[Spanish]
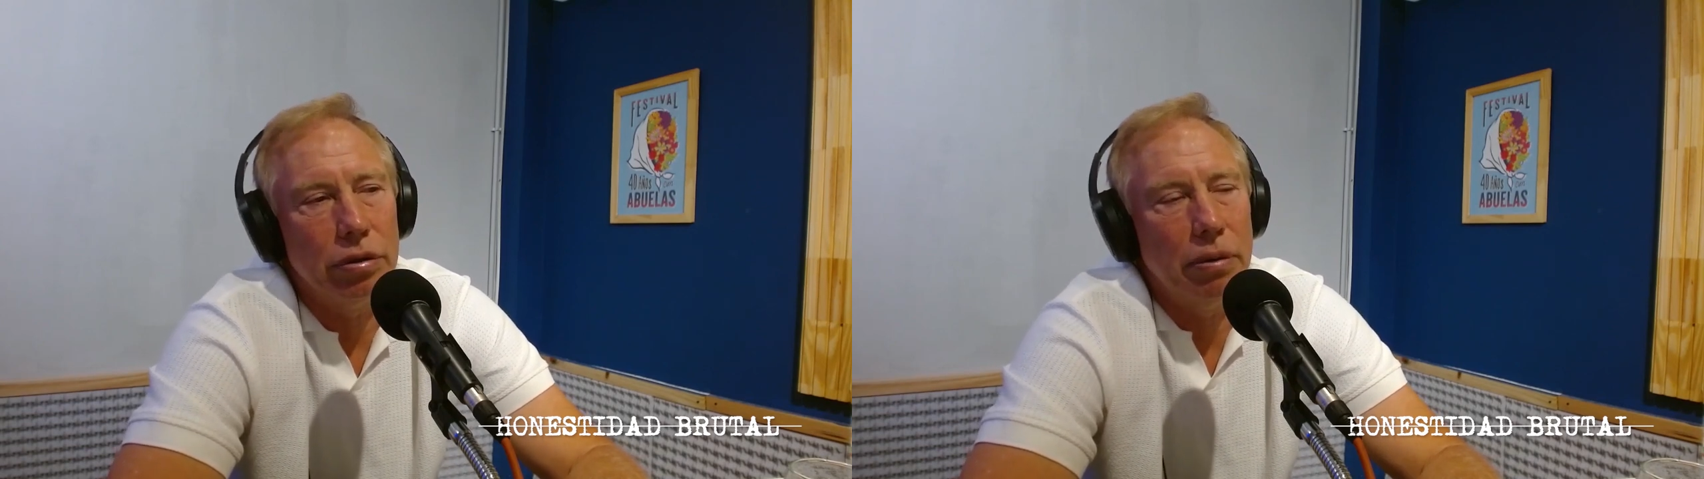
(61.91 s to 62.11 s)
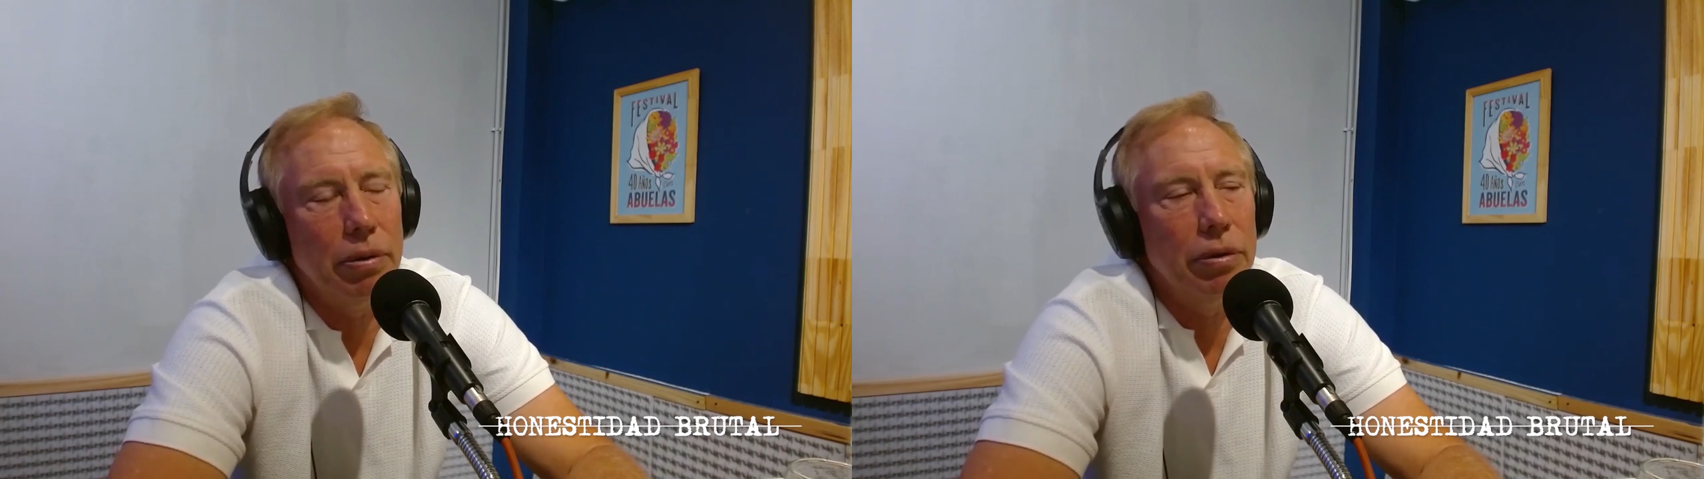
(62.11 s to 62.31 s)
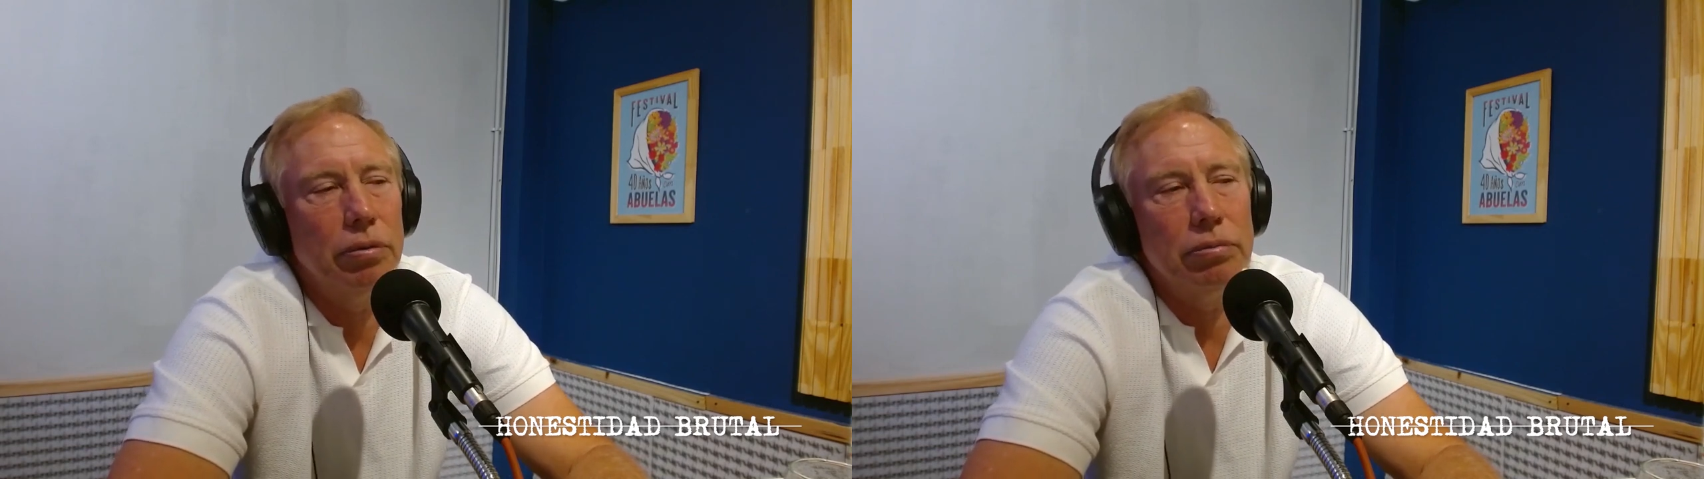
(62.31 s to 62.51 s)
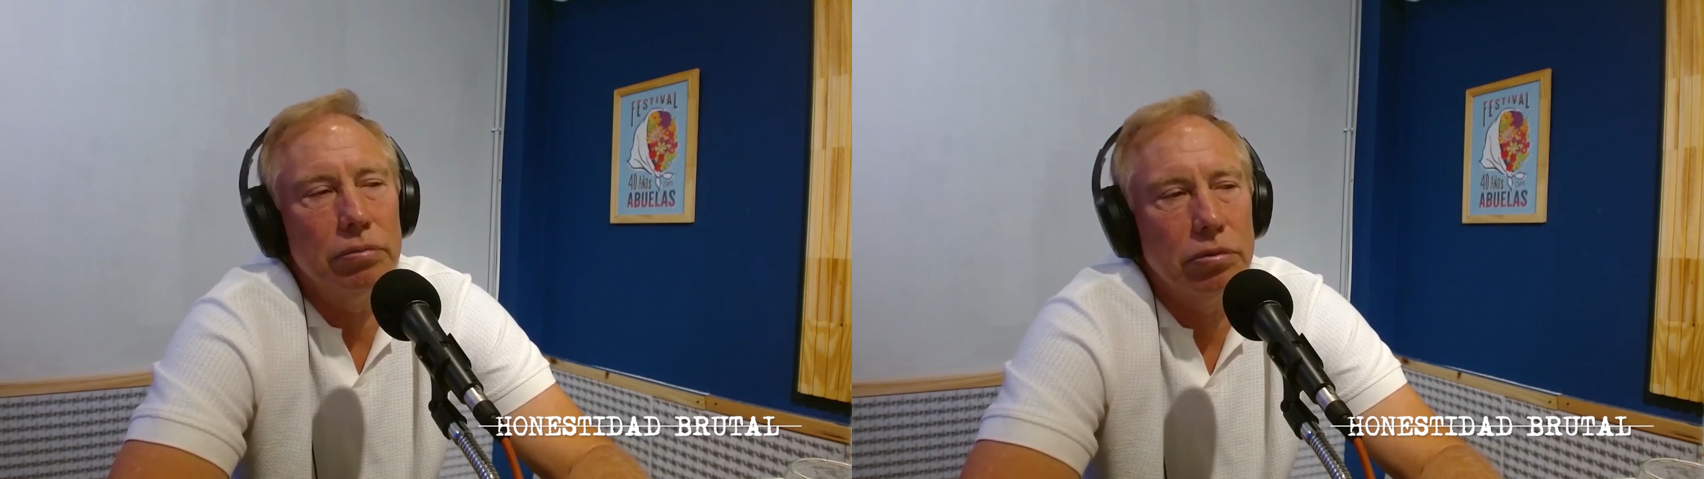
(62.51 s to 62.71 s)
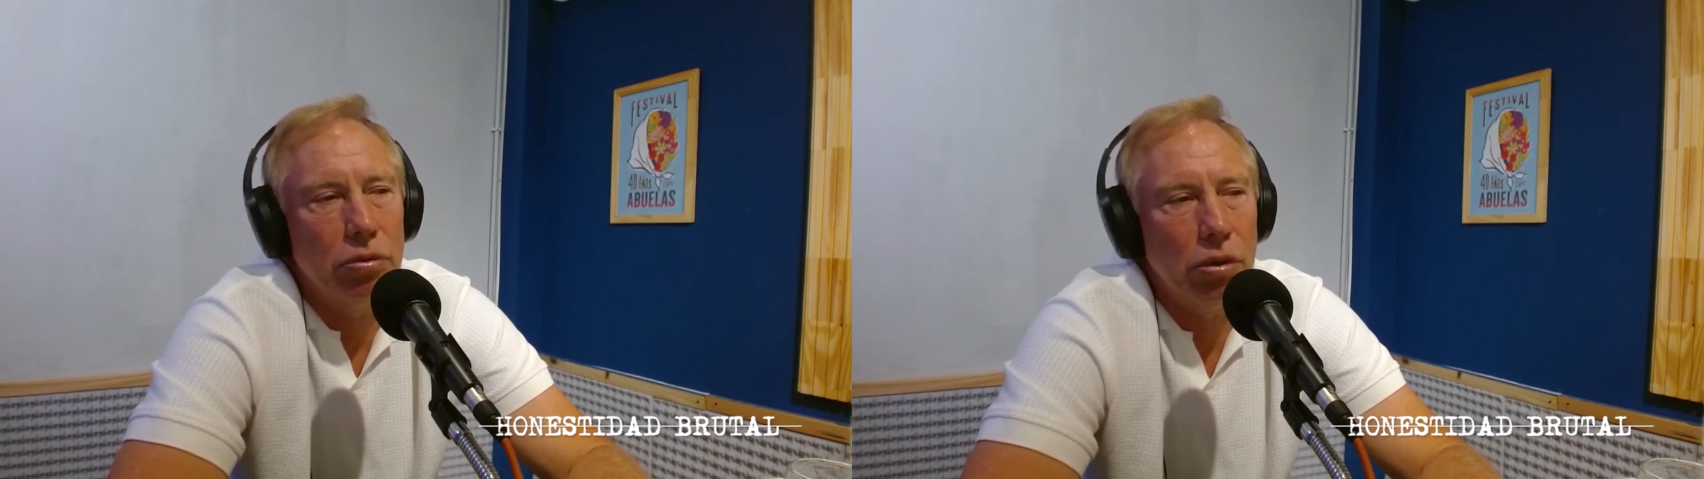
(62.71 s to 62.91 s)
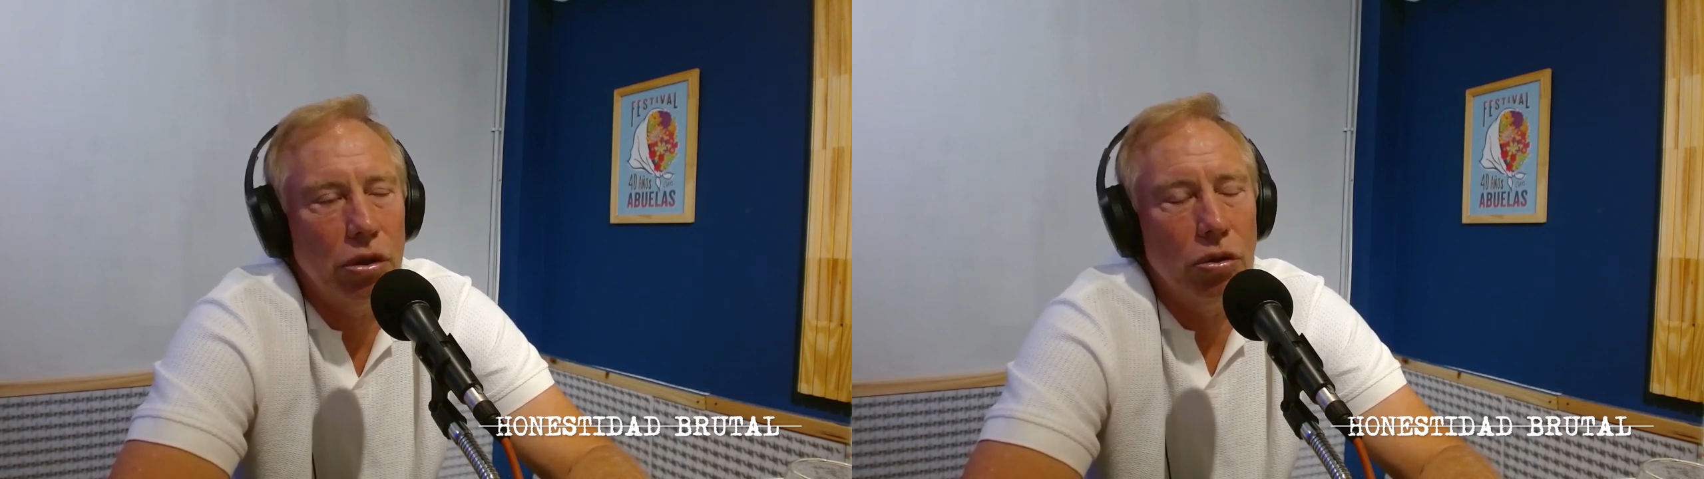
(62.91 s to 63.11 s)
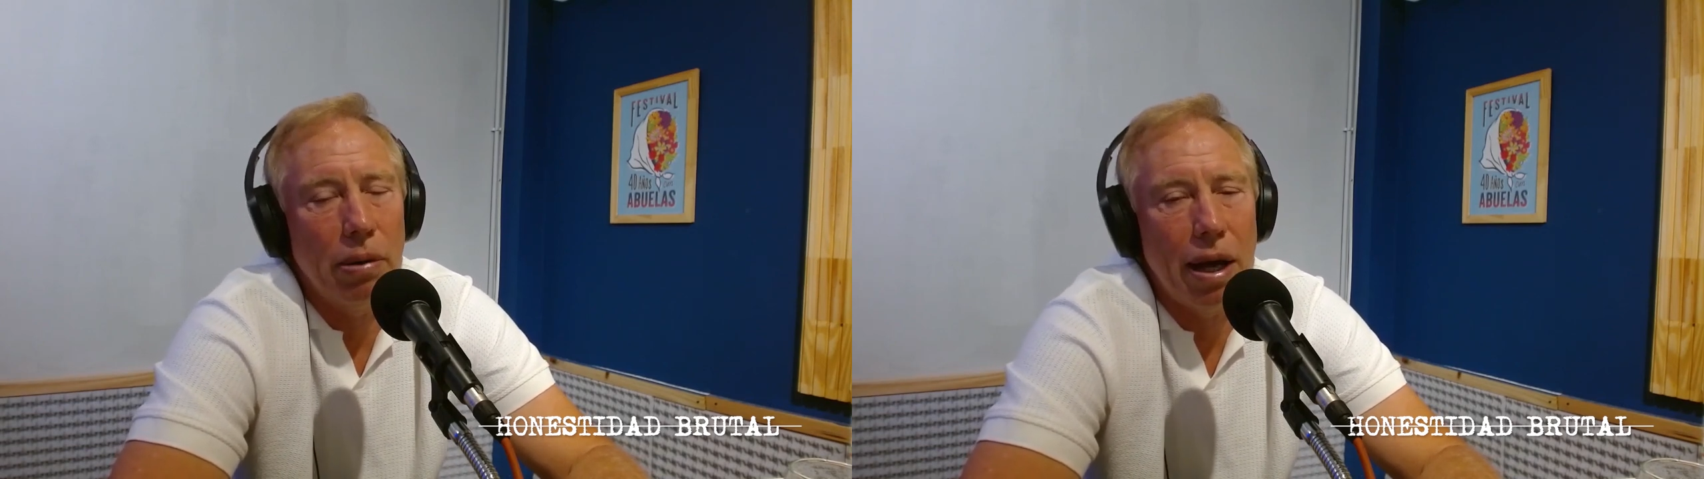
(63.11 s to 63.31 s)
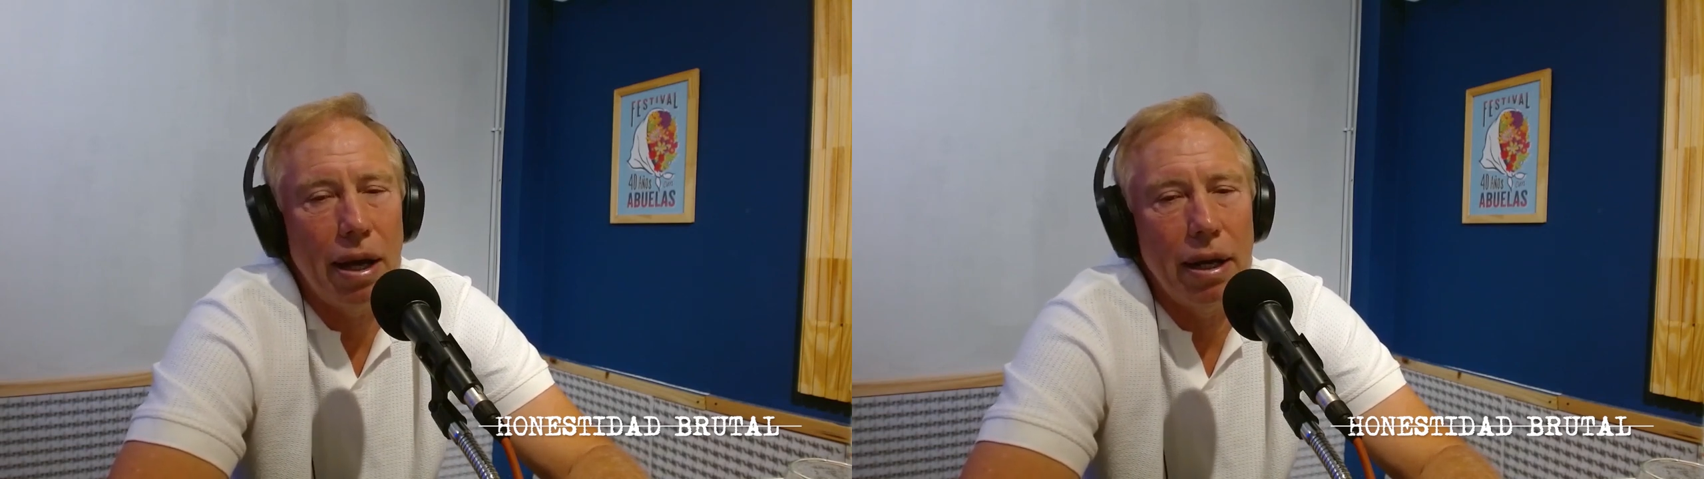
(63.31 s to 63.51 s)
Camerún jugando
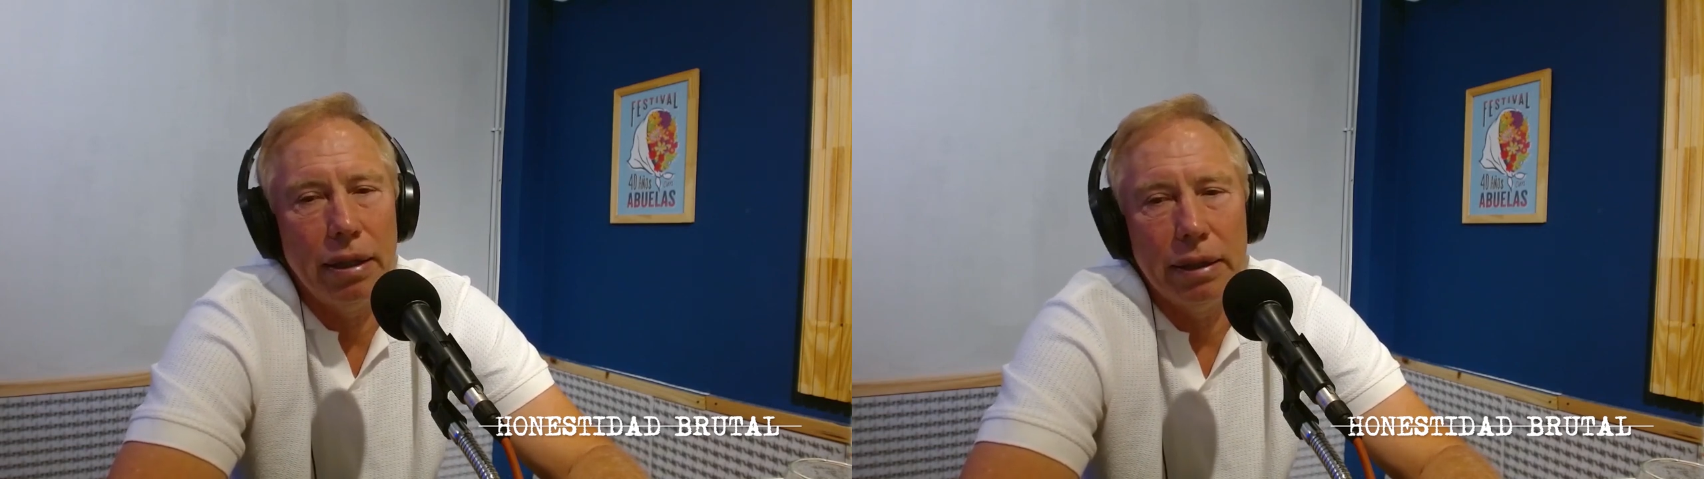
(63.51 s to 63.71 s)
mal,